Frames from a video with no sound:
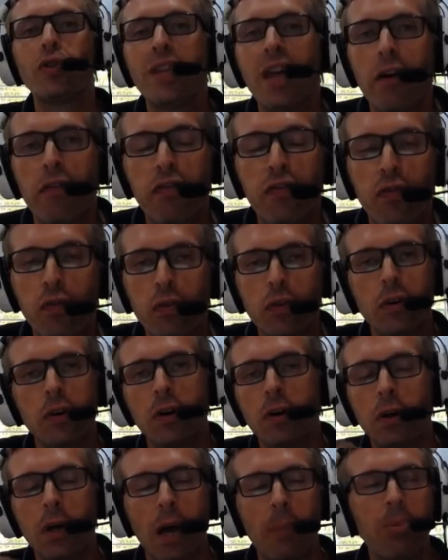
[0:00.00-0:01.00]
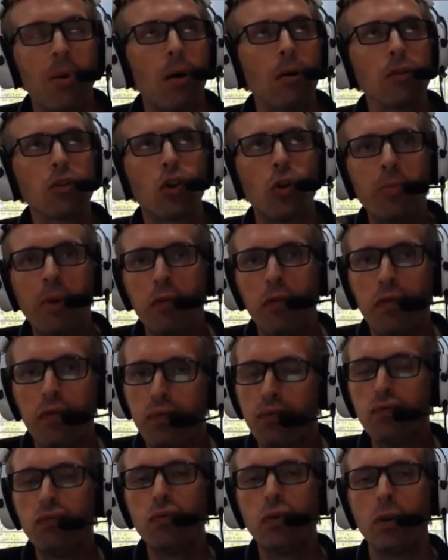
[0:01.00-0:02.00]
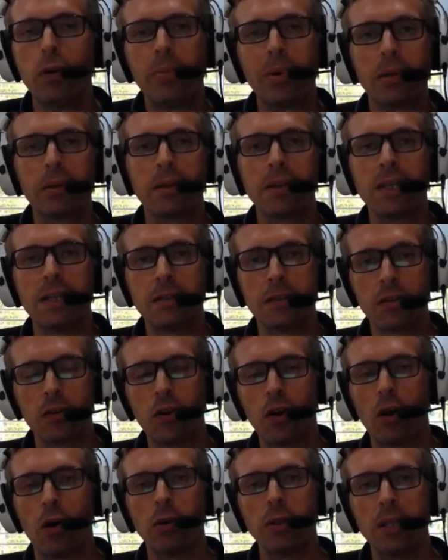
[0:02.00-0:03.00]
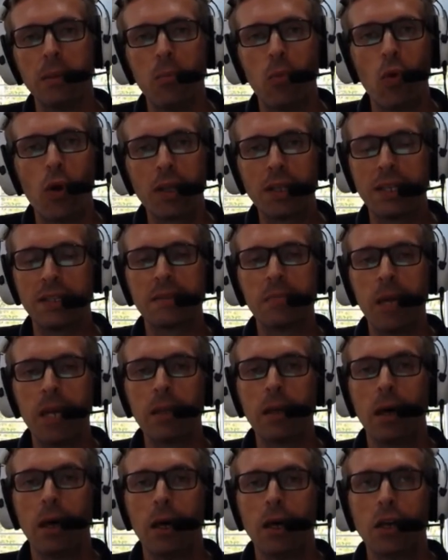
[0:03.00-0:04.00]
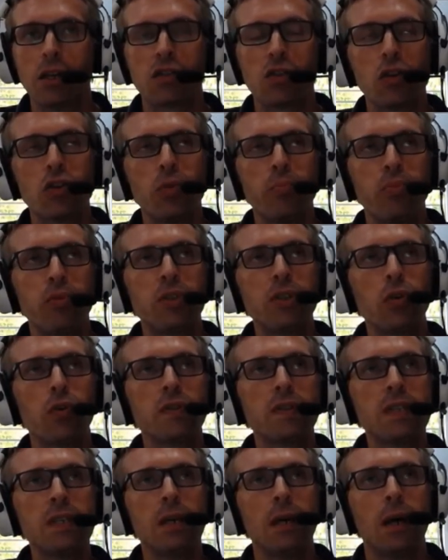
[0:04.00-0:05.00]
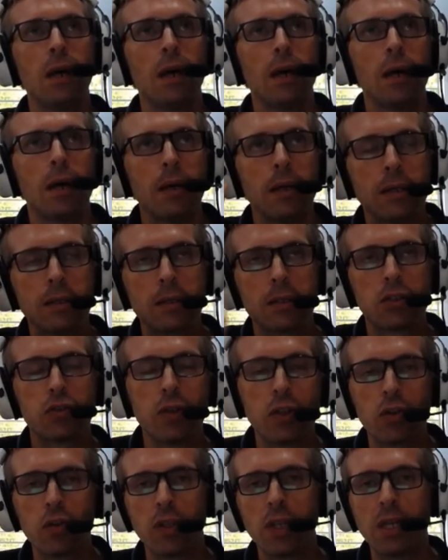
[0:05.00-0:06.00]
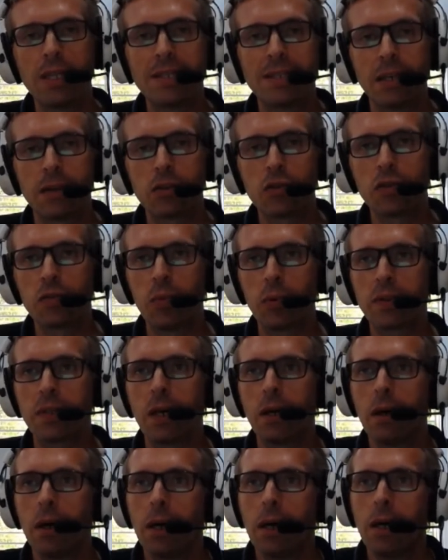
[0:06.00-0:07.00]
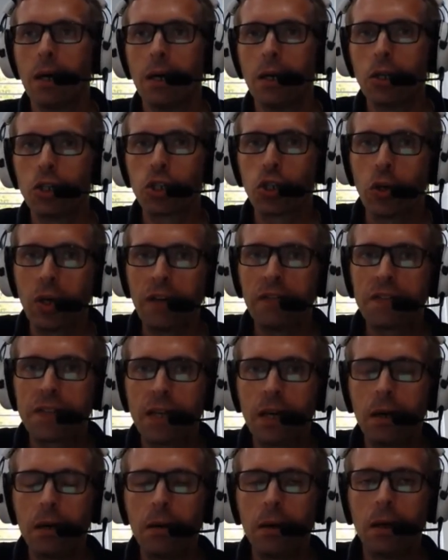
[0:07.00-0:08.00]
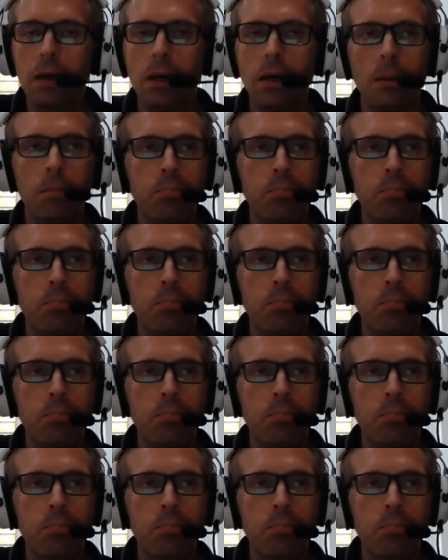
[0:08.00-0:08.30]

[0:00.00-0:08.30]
te donner à fond, euh, apprendre comme un fou euh, pendant des heures, euh, des mois, des semaines, soit tu peux dire aussi, et je vais te donner des astuces pour ça, j'enlève ça,